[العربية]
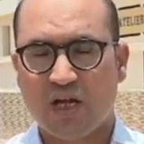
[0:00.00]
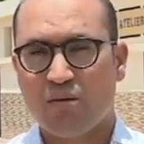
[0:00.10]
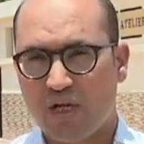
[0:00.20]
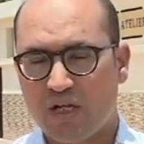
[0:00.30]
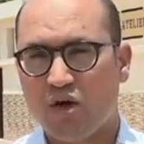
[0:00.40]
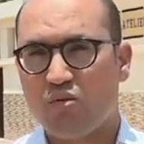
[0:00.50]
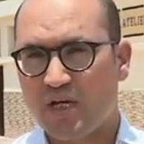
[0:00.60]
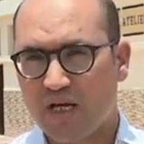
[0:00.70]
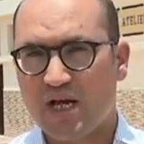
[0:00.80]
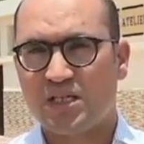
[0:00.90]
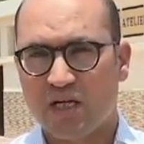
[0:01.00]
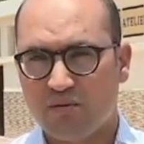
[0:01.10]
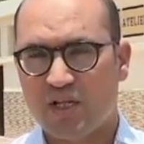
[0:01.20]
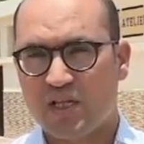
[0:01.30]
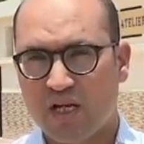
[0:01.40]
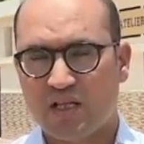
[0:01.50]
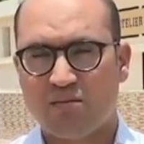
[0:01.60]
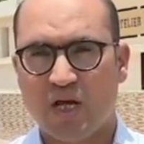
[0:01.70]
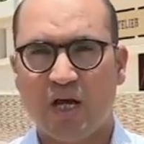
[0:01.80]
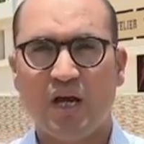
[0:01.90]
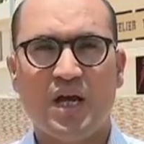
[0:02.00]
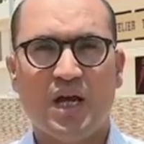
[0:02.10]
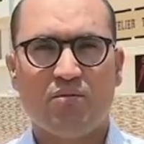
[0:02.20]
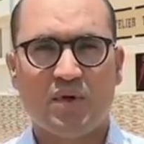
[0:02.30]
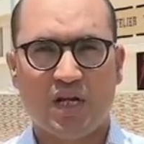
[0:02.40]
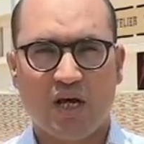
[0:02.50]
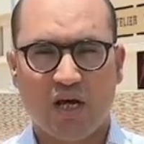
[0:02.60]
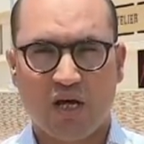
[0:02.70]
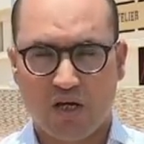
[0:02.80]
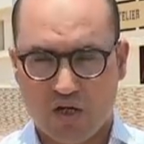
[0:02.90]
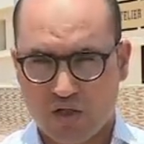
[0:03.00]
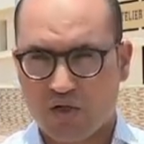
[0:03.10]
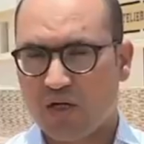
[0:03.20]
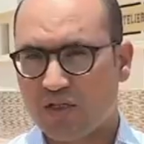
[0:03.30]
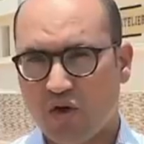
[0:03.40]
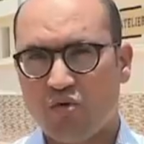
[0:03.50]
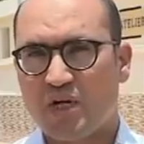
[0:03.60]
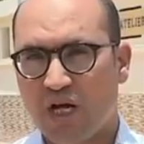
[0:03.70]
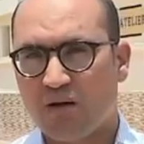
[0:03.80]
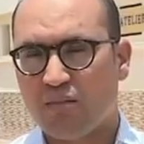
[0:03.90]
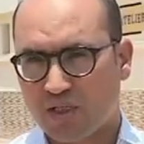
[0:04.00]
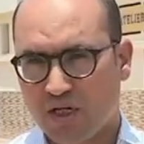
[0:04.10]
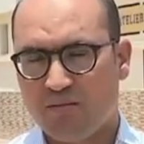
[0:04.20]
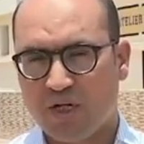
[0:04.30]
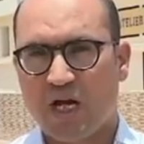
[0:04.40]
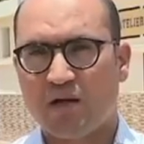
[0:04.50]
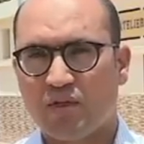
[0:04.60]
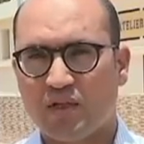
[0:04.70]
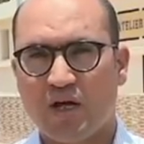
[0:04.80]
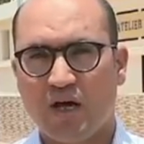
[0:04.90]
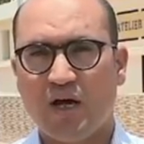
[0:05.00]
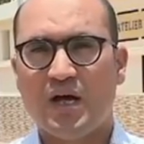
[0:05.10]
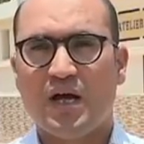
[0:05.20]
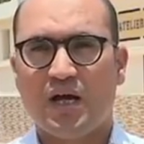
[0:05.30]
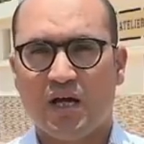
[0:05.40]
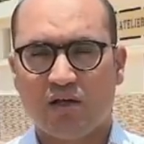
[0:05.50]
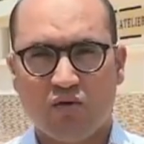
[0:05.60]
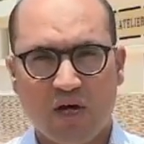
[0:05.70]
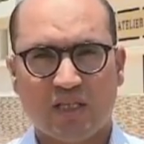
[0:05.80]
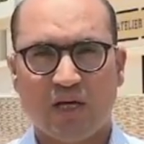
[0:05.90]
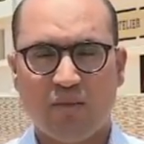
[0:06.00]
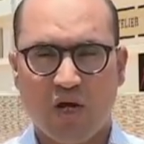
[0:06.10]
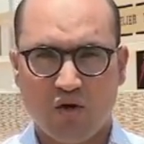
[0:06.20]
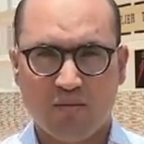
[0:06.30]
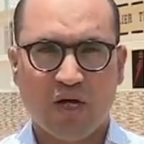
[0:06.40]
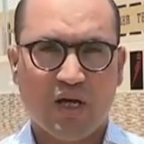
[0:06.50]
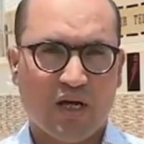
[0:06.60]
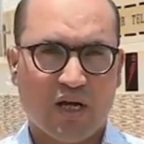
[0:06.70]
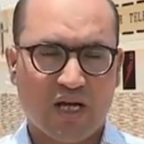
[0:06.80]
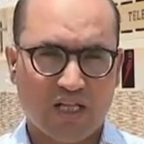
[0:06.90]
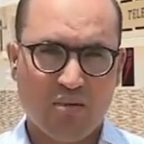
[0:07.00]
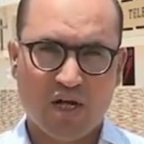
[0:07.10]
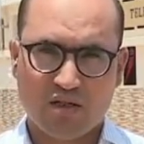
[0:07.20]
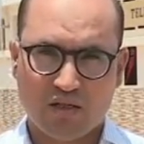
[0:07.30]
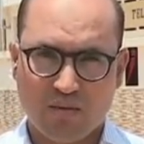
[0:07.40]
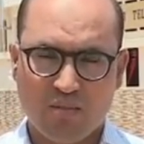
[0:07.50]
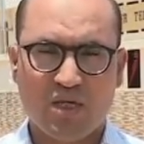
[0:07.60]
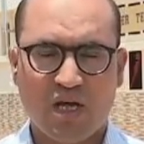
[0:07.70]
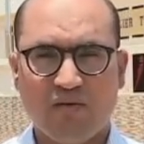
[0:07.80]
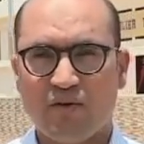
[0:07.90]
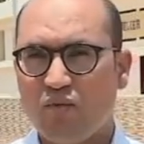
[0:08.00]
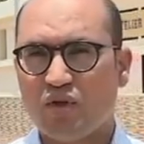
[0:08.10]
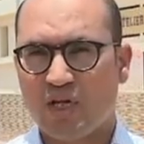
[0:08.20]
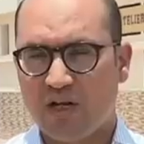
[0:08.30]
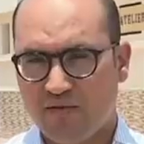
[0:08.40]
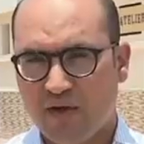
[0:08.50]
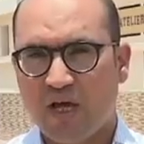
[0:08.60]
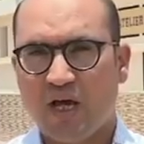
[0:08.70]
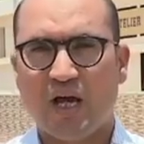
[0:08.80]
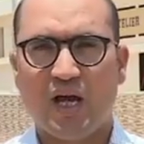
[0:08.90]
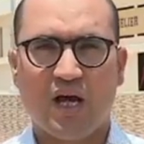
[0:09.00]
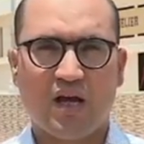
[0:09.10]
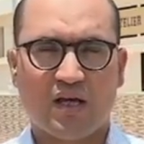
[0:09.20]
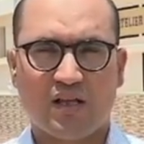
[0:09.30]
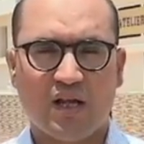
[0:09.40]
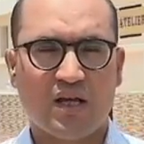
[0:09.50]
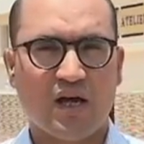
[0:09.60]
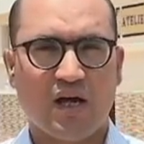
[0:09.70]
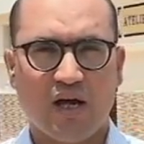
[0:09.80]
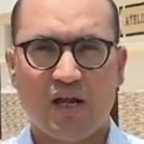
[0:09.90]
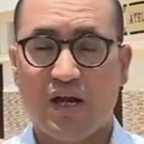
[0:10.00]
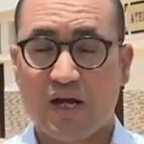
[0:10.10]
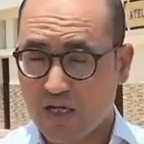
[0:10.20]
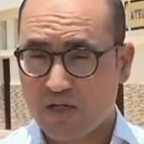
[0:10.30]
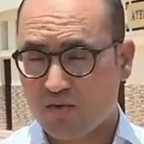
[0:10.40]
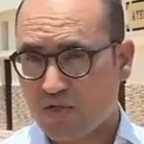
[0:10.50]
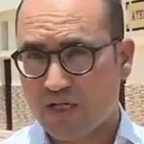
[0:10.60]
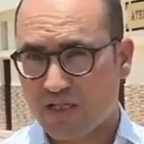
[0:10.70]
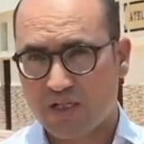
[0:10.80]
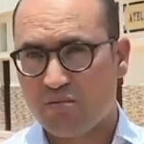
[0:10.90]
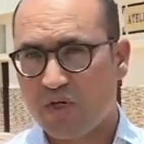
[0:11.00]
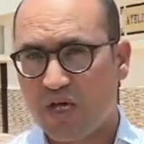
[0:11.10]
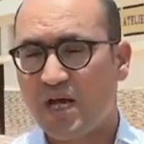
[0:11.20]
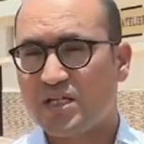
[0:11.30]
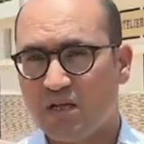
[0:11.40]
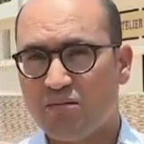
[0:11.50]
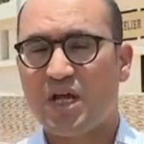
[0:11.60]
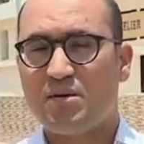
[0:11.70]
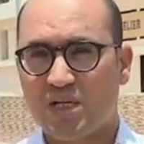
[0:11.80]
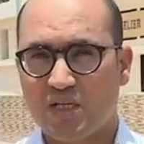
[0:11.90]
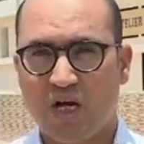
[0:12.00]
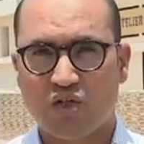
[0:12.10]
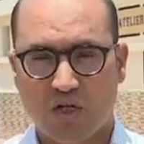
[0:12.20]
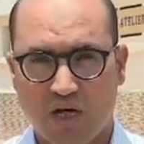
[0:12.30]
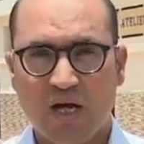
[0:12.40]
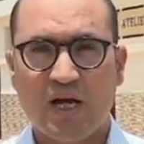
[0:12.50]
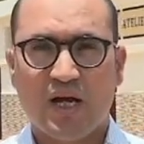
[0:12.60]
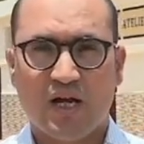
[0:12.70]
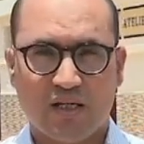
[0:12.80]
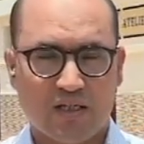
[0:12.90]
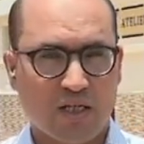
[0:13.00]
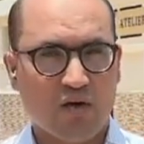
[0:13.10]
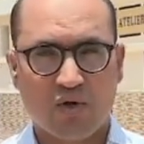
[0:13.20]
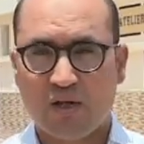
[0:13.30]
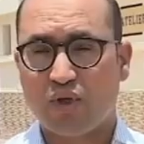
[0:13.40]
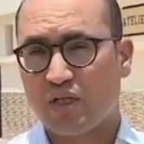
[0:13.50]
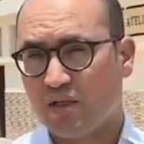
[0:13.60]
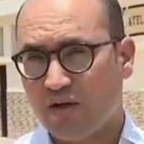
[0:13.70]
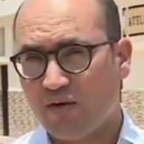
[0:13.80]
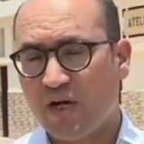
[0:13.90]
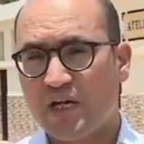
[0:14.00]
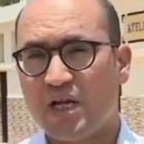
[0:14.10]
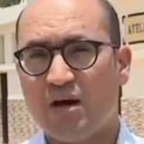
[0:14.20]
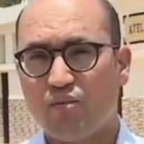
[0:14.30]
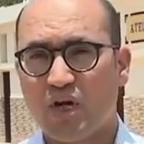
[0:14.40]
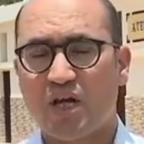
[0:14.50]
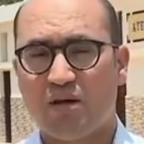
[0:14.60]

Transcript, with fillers: تستقبل يوميا أزيد من 300 من آه، الأشخاص أو من المرضى من المنطقة آه، تقدم لهم خدمات طبية في مختلف كذلك التخصصات الطبية أزيد من 15 عشر آه، تدخلا بالإضافة إلى